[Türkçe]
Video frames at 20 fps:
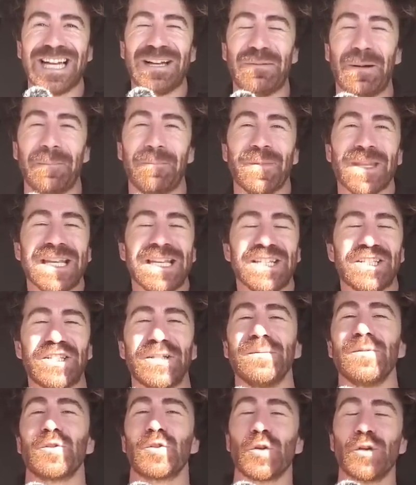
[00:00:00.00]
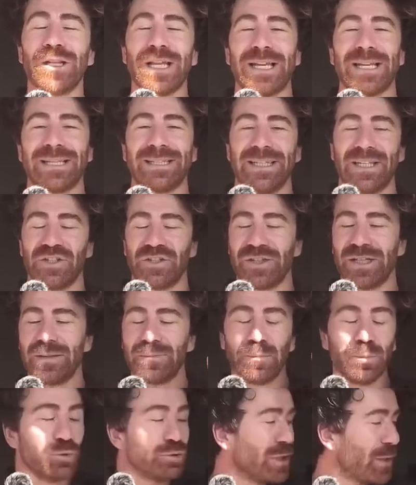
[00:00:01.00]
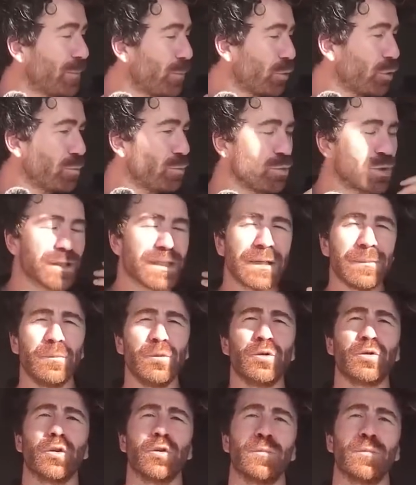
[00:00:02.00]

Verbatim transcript: tamam. Şimdi şöyle arkadaşlar bu deponun bu kadar büyük